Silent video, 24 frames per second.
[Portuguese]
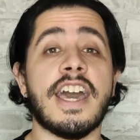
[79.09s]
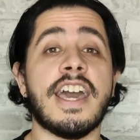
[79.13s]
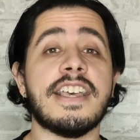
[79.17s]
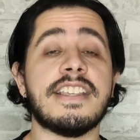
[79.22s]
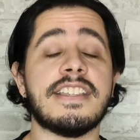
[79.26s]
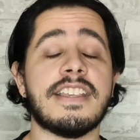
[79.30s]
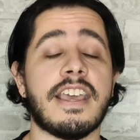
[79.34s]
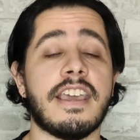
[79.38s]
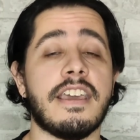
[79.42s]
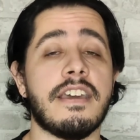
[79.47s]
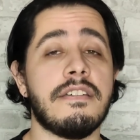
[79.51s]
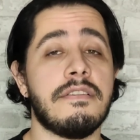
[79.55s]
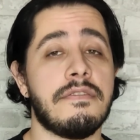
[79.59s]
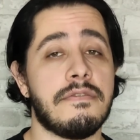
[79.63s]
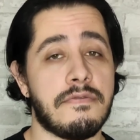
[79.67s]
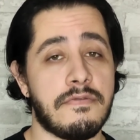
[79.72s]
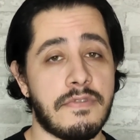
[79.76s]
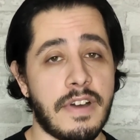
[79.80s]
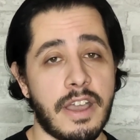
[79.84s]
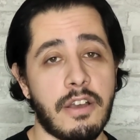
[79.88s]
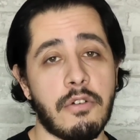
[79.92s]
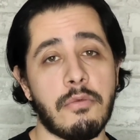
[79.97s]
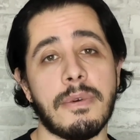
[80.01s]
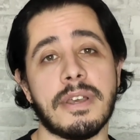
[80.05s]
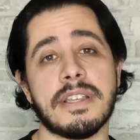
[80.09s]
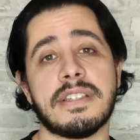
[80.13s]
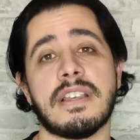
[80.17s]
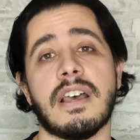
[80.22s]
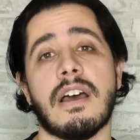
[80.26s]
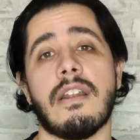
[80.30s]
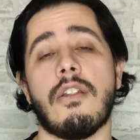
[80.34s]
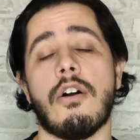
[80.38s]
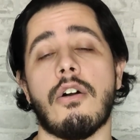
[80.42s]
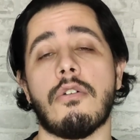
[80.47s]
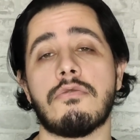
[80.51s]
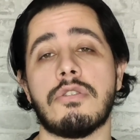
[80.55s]
E a resenha vai
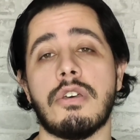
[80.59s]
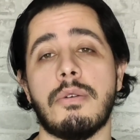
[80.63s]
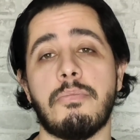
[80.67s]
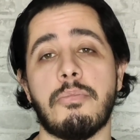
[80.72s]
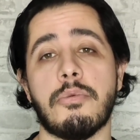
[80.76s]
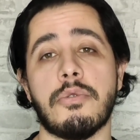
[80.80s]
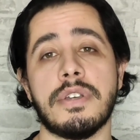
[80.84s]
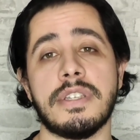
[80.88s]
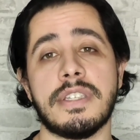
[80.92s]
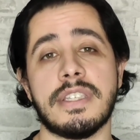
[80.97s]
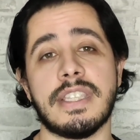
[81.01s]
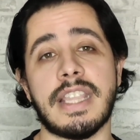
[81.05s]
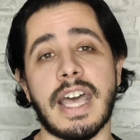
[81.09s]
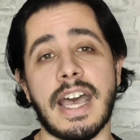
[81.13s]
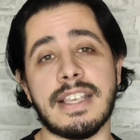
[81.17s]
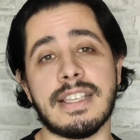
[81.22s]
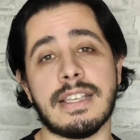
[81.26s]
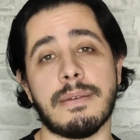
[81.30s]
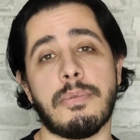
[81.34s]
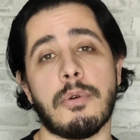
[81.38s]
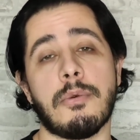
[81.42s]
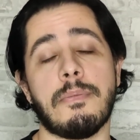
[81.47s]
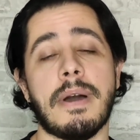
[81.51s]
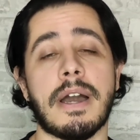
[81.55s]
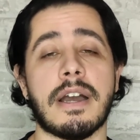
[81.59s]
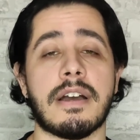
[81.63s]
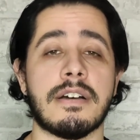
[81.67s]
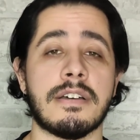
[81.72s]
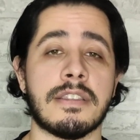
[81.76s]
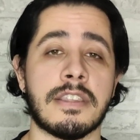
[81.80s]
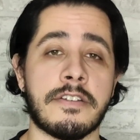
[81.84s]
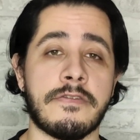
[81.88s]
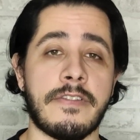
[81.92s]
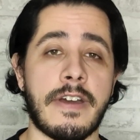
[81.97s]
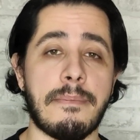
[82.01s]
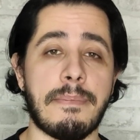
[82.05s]
começar logo depois dessa
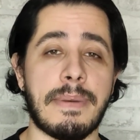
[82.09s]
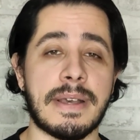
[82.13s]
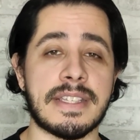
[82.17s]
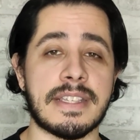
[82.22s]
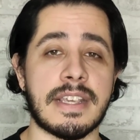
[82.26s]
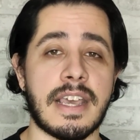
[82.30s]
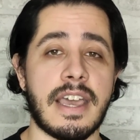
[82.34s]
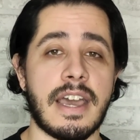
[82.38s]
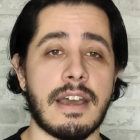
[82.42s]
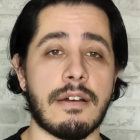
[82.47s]
propaganda que vai